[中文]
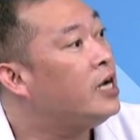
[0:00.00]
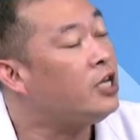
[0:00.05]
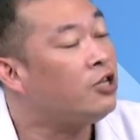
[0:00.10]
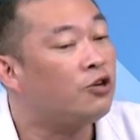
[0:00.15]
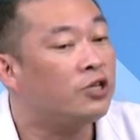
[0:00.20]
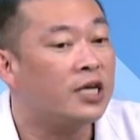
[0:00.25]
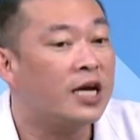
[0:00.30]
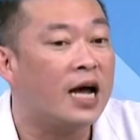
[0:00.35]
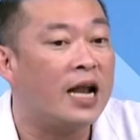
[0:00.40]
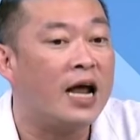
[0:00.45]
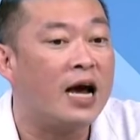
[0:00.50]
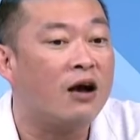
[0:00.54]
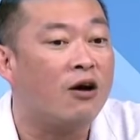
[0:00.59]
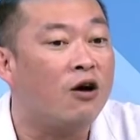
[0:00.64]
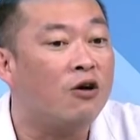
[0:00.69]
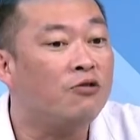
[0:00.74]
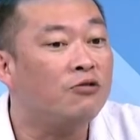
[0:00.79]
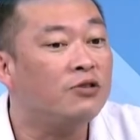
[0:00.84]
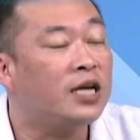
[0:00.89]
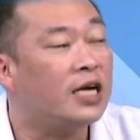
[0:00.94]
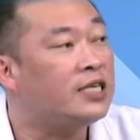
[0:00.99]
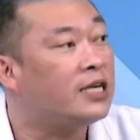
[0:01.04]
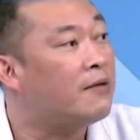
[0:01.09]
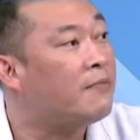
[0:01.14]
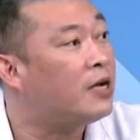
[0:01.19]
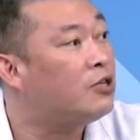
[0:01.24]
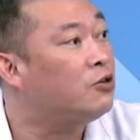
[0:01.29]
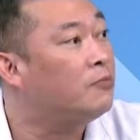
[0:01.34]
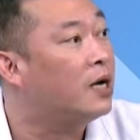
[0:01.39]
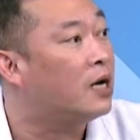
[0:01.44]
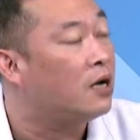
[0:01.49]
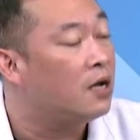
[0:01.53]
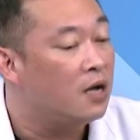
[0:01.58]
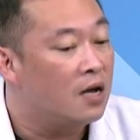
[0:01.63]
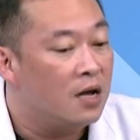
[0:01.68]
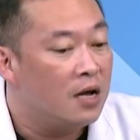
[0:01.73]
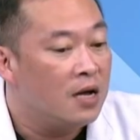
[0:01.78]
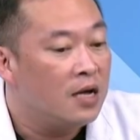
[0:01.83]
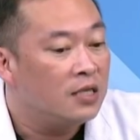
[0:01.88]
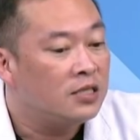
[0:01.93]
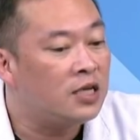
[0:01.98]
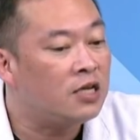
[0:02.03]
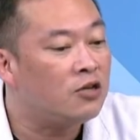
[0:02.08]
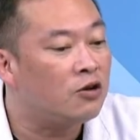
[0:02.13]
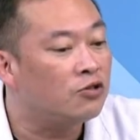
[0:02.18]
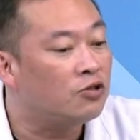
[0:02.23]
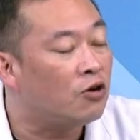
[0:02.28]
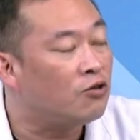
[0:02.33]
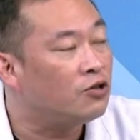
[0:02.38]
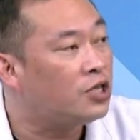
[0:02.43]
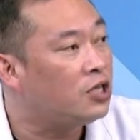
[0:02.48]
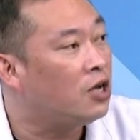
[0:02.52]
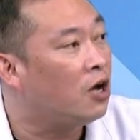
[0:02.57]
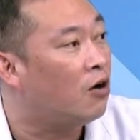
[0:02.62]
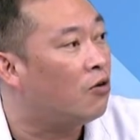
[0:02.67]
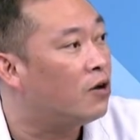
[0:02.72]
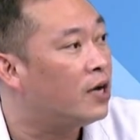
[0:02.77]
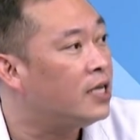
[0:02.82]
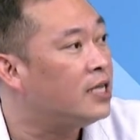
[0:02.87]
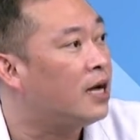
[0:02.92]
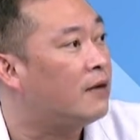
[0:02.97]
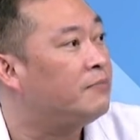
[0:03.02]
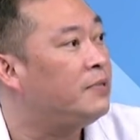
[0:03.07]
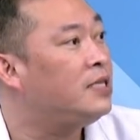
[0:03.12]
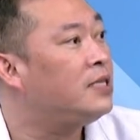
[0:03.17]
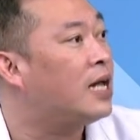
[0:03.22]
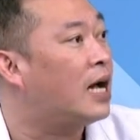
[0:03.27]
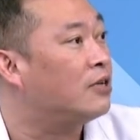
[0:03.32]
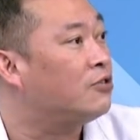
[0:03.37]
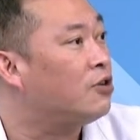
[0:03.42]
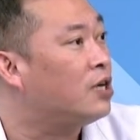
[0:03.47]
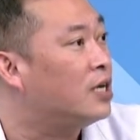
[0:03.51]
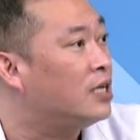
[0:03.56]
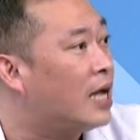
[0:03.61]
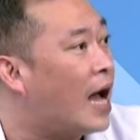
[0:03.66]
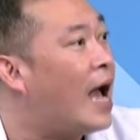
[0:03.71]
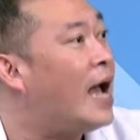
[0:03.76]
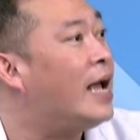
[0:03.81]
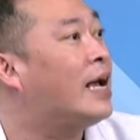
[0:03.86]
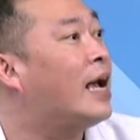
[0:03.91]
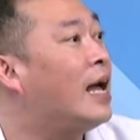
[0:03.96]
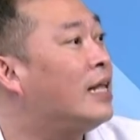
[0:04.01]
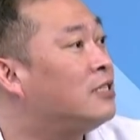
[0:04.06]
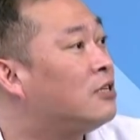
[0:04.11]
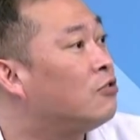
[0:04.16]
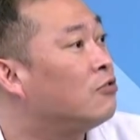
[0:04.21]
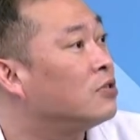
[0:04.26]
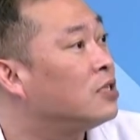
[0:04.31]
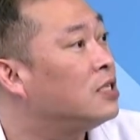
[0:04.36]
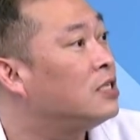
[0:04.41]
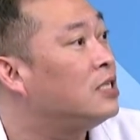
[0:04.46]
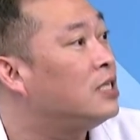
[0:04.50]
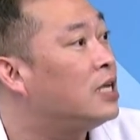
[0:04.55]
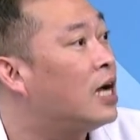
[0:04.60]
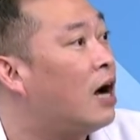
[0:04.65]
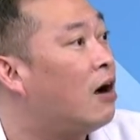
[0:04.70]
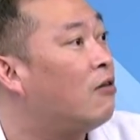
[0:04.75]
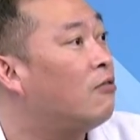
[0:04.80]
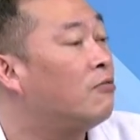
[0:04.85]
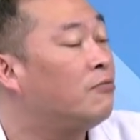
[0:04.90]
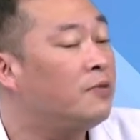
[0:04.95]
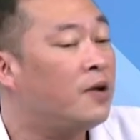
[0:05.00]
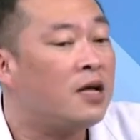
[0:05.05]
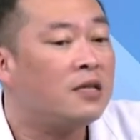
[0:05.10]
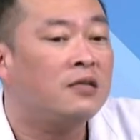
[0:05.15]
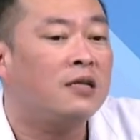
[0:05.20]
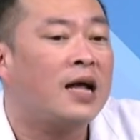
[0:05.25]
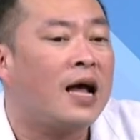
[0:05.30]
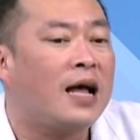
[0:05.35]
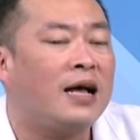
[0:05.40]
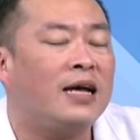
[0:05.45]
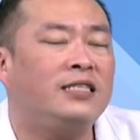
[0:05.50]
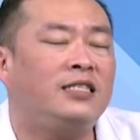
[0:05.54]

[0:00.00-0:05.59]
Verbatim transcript: 你就是跟他说我讲他家卖出门。这种东西哦，我跟你讲，民党就很爱干这种事，你知道？我不知道大家